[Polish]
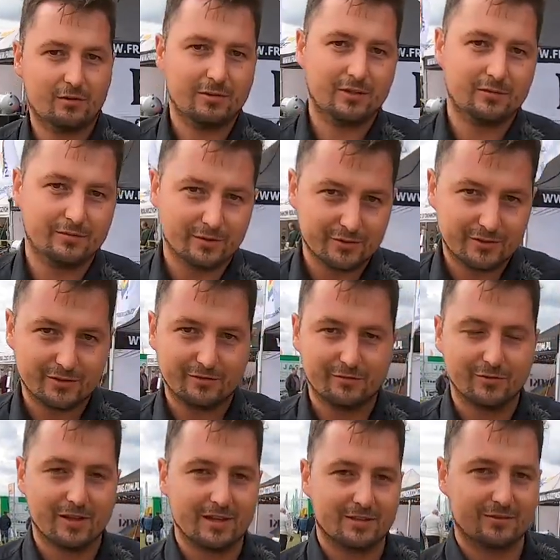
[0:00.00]
o ładowności
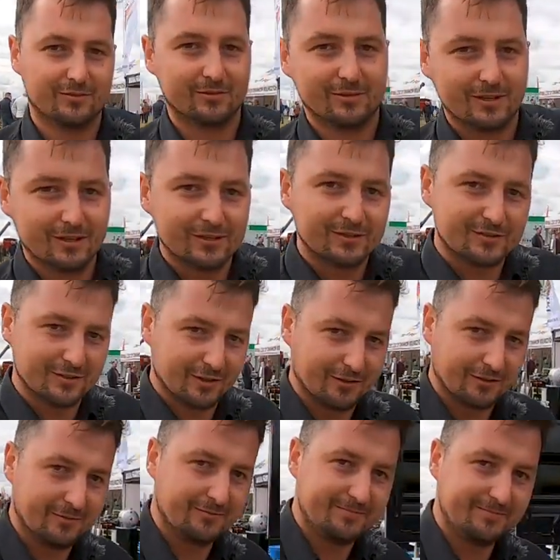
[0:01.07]
12 ton.